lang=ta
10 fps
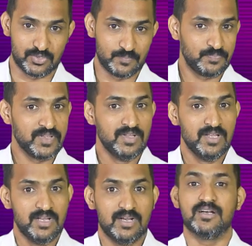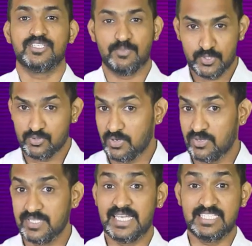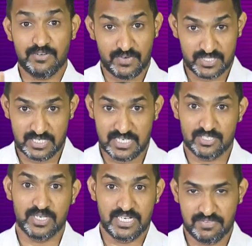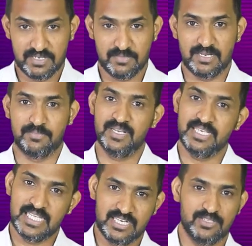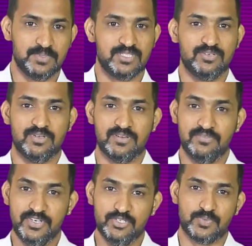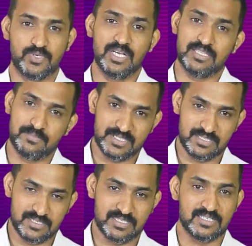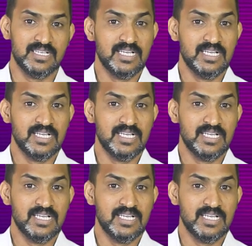செய்யும் சப்போஸ் உங்களுக்கு வந்து ஹெச்ஆர் ஃபங்க்ஷன்ஸ் சொல்லி டிஃபைன் பண்ணல அப்படின்னா ஏற்கனவே அதை பற்றின வீடியோஸ் போட்டிருக்கோம் அதை பற்றின